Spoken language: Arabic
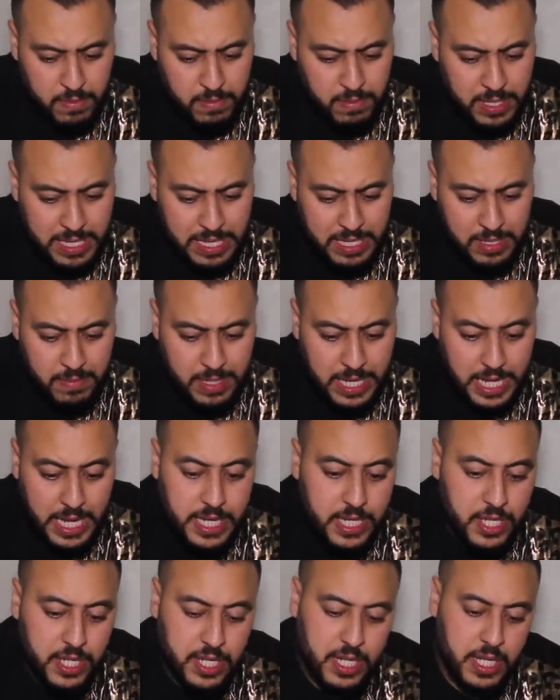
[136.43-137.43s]
ما ما
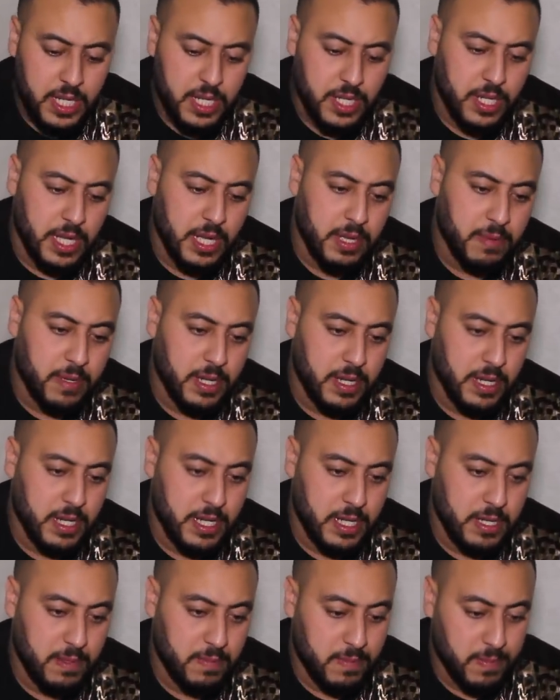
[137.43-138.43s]
لقيتش شي اجابه
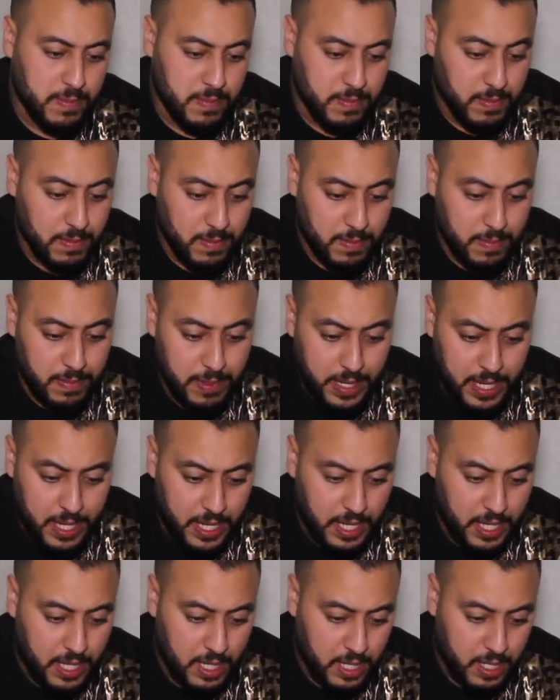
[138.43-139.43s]
اللي
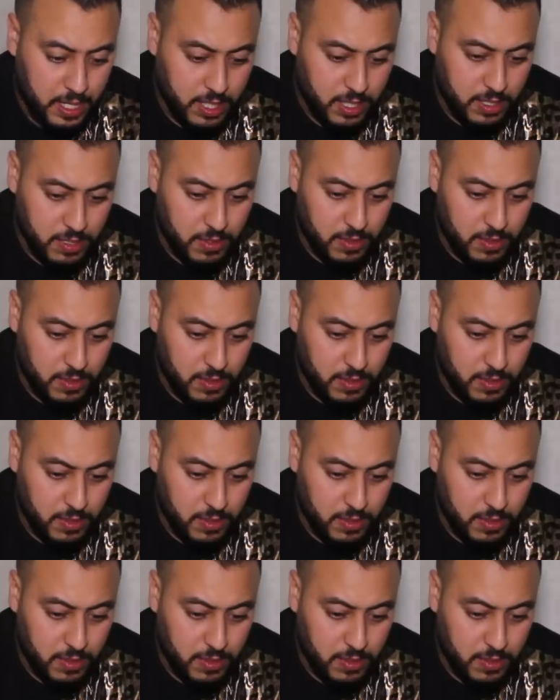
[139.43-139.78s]
باه